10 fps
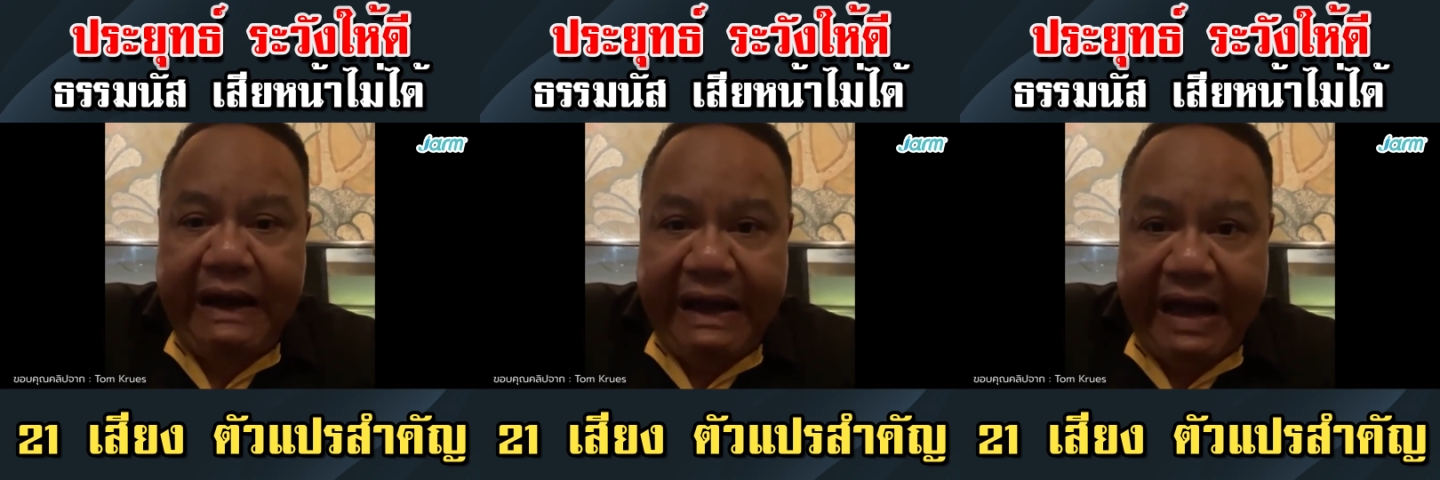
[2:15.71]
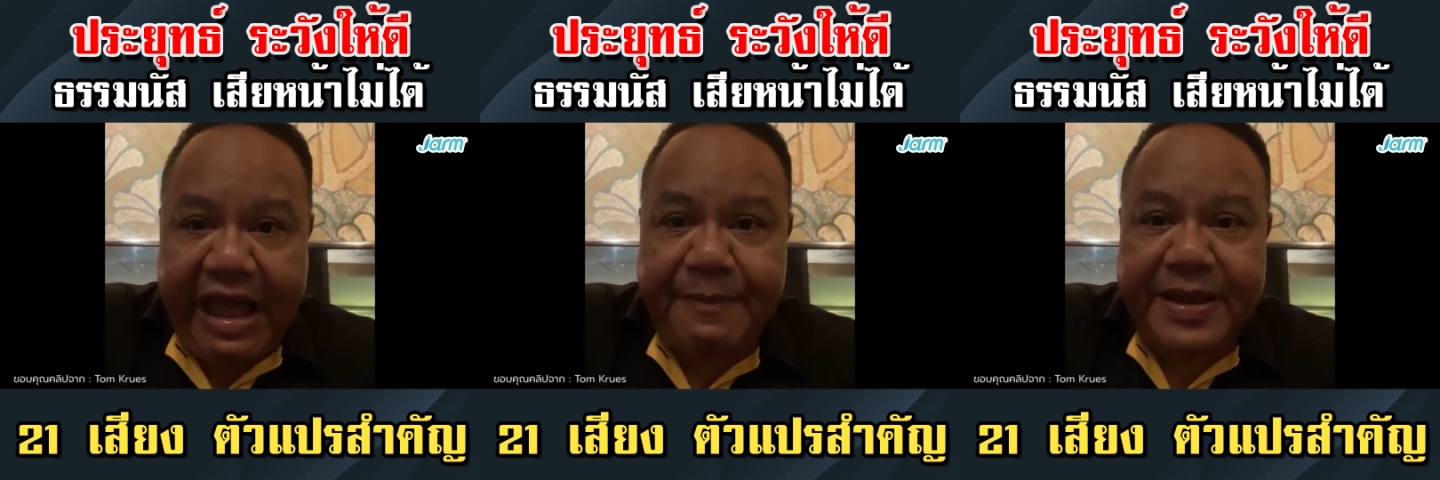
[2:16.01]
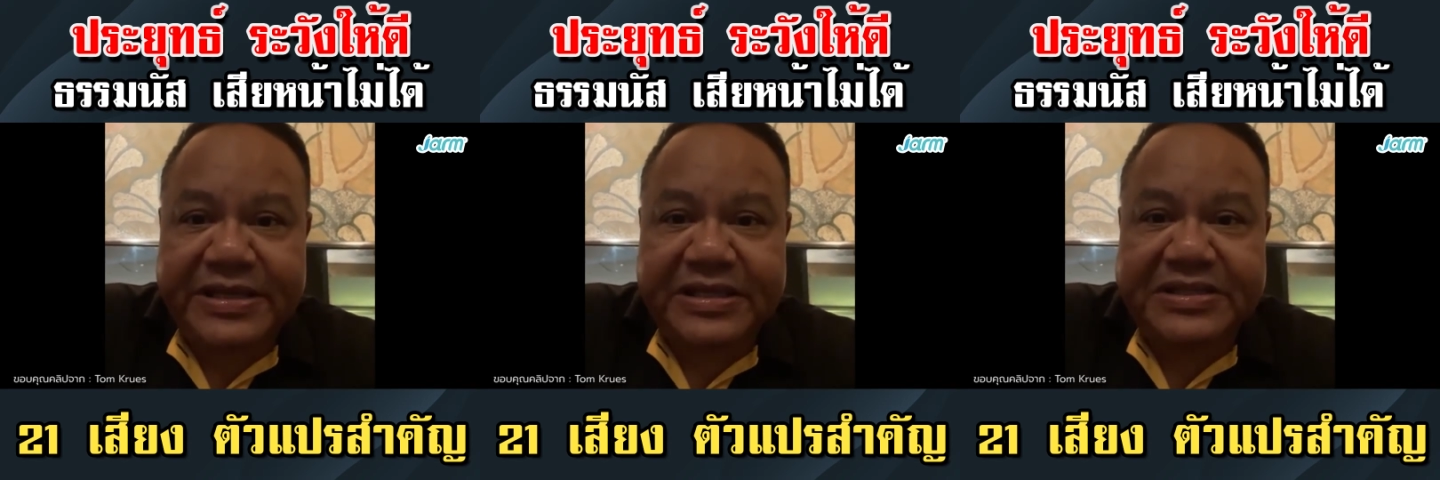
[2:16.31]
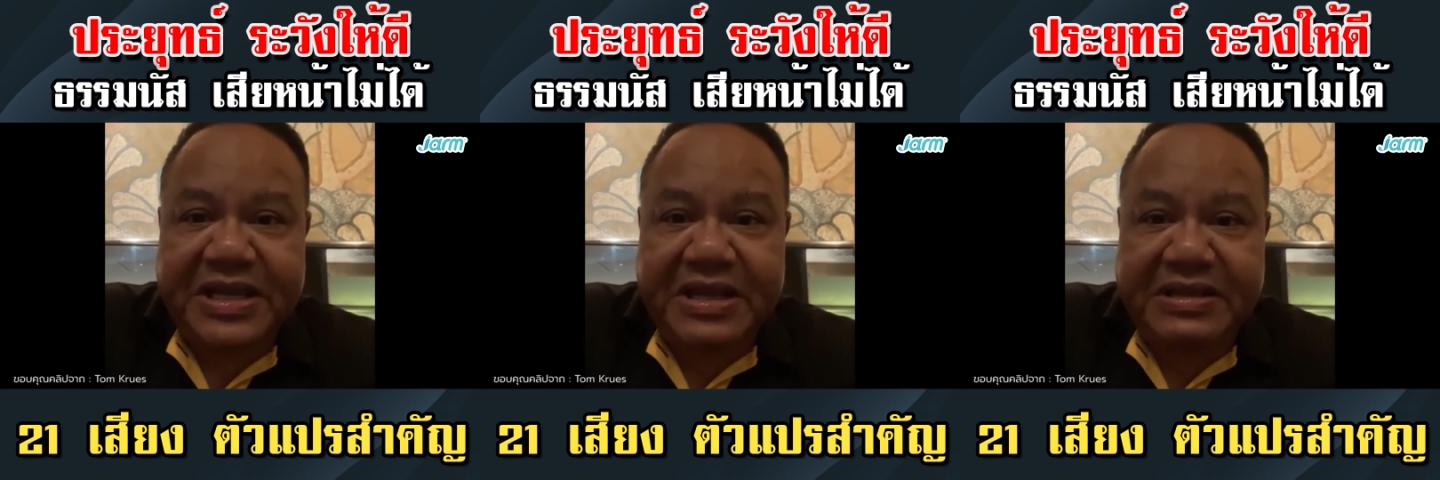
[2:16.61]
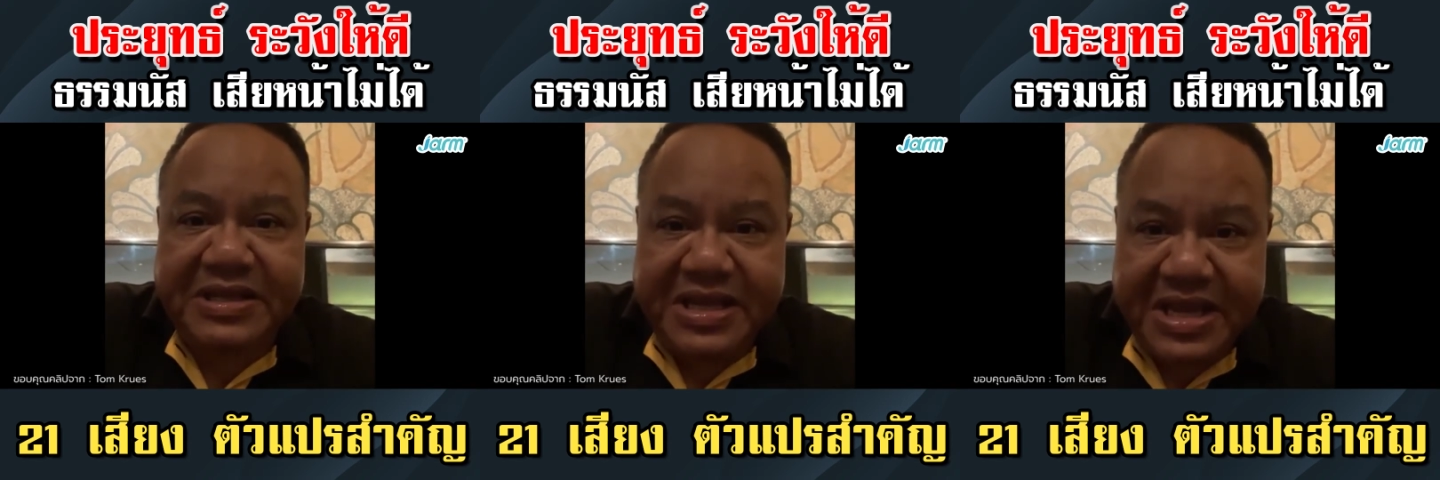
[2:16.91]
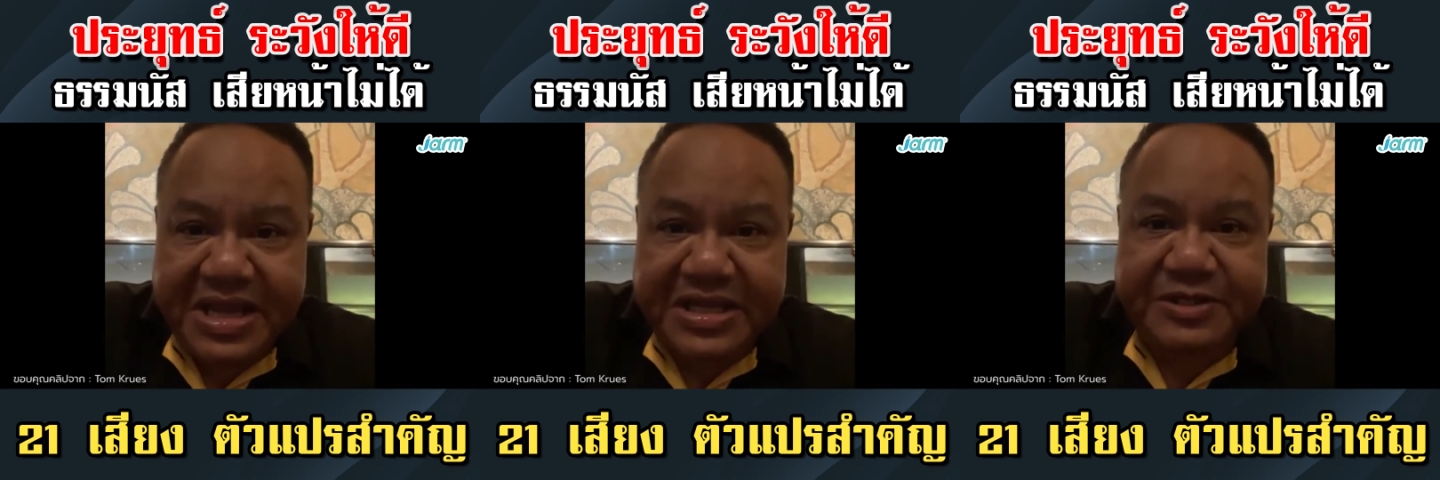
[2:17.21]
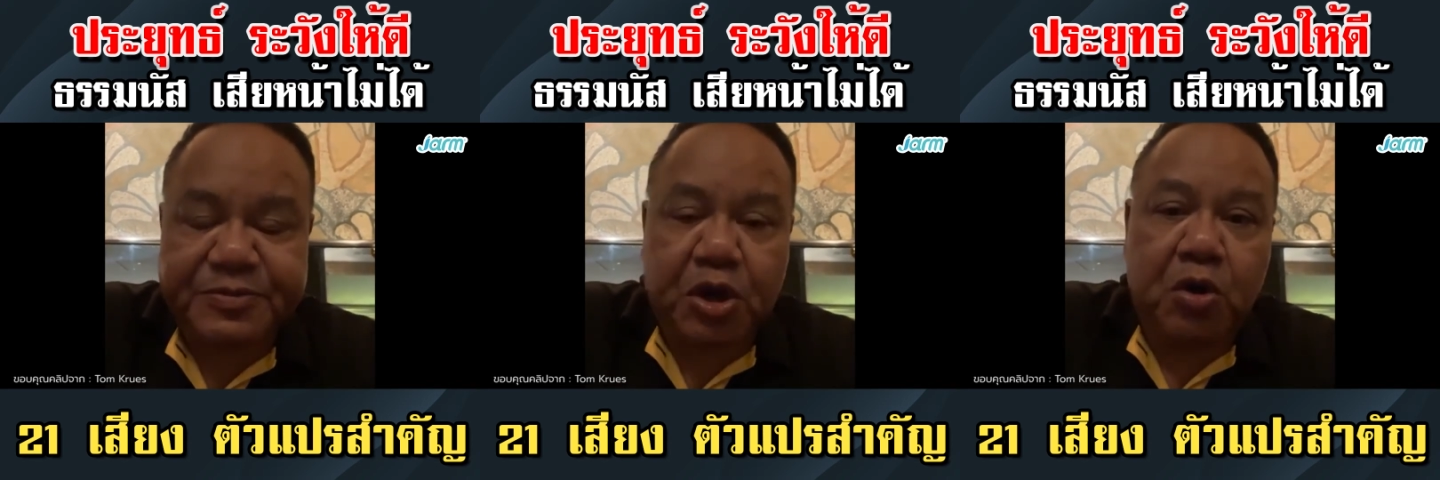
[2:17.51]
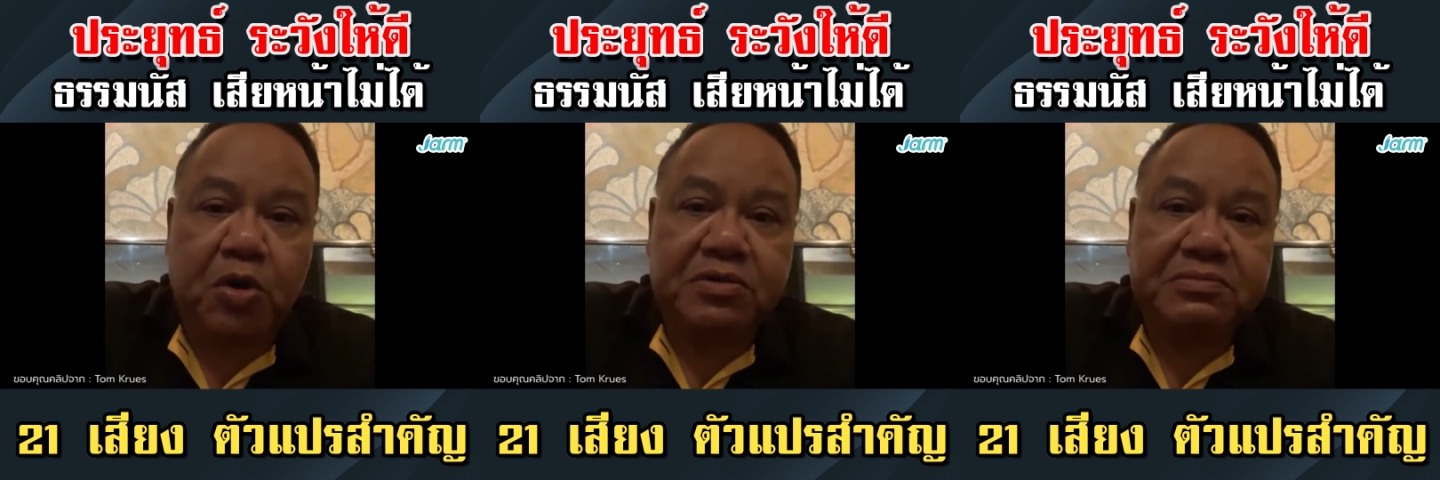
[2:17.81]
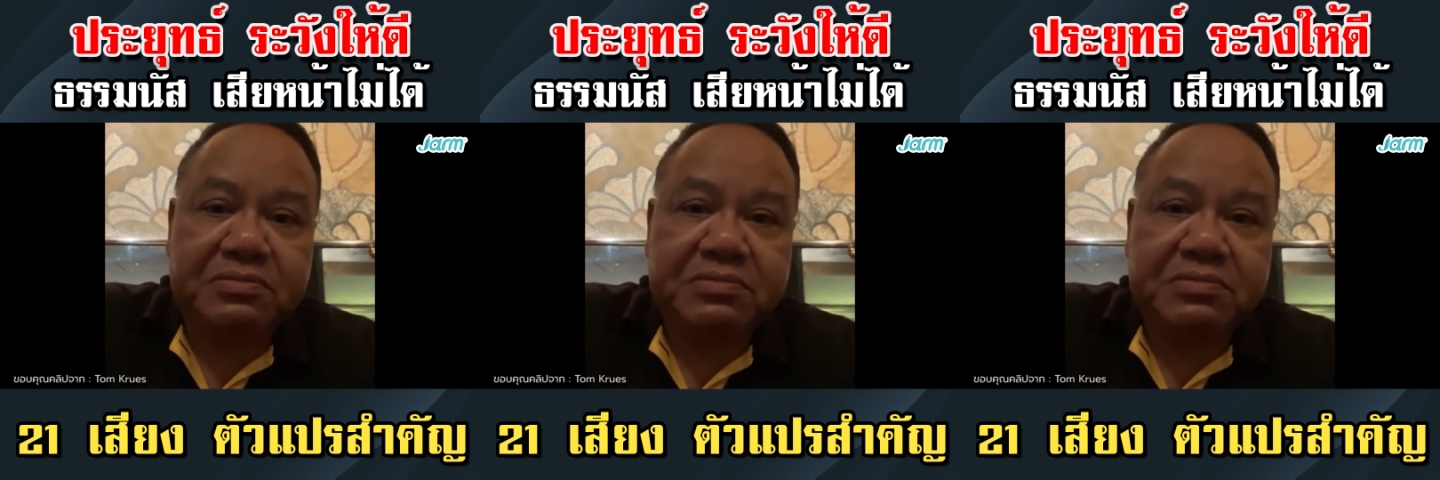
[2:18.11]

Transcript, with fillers: หายไปทันทียี่สิบสองคน